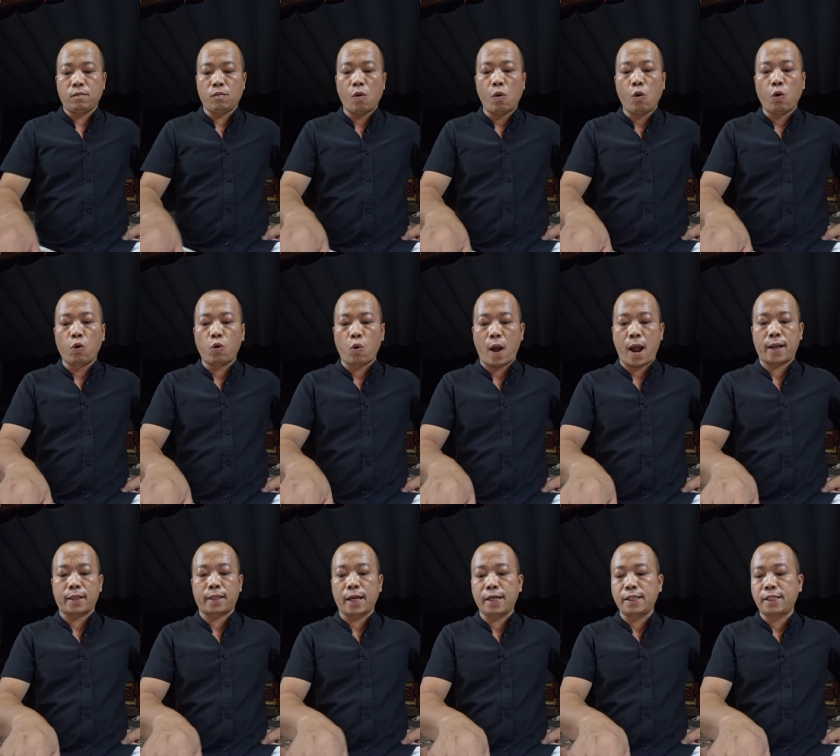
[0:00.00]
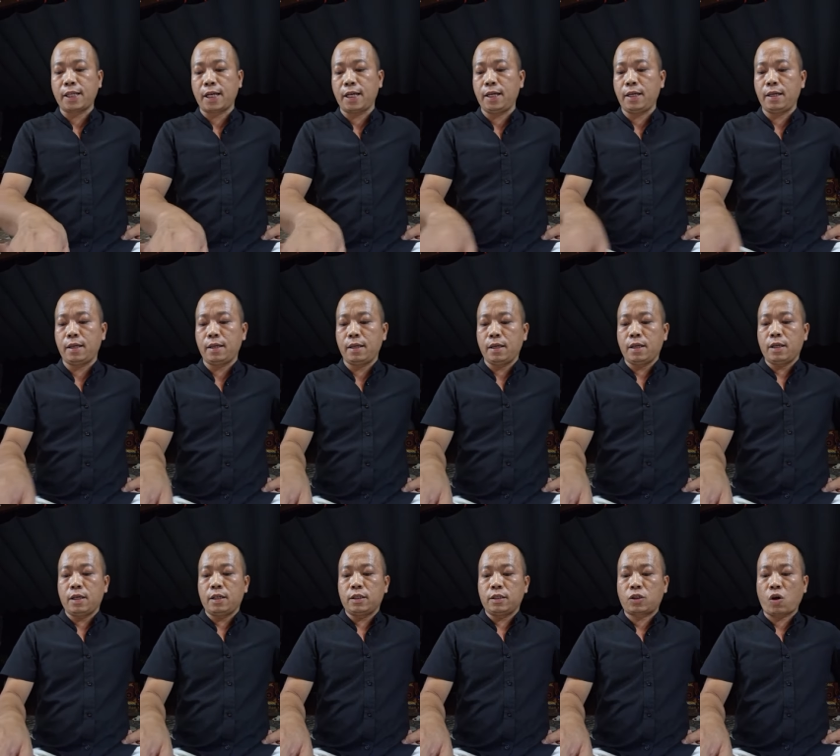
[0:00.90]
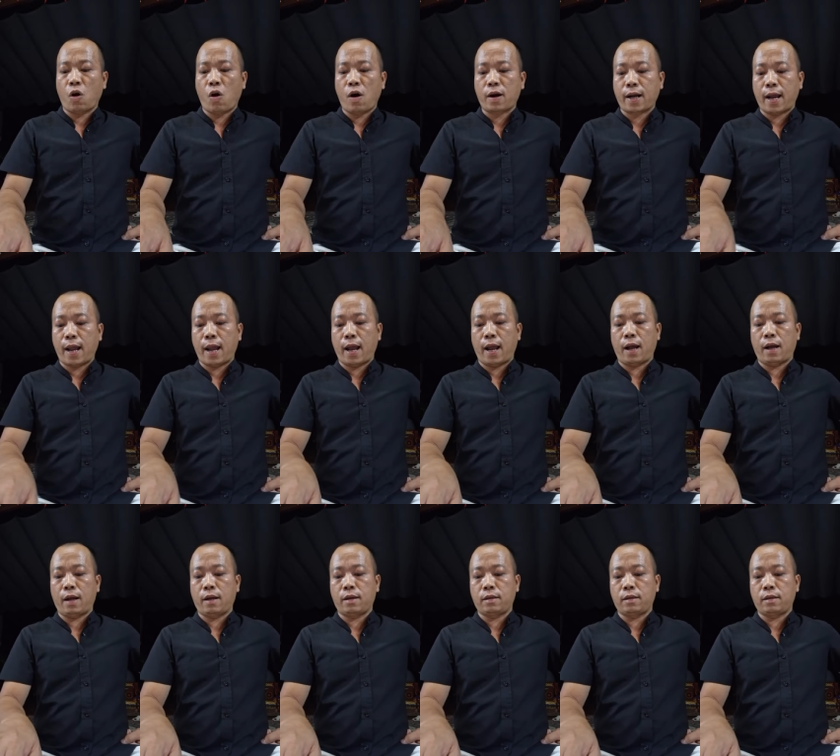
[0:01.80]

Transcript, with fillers: mù lòa thấy chi cho kẻ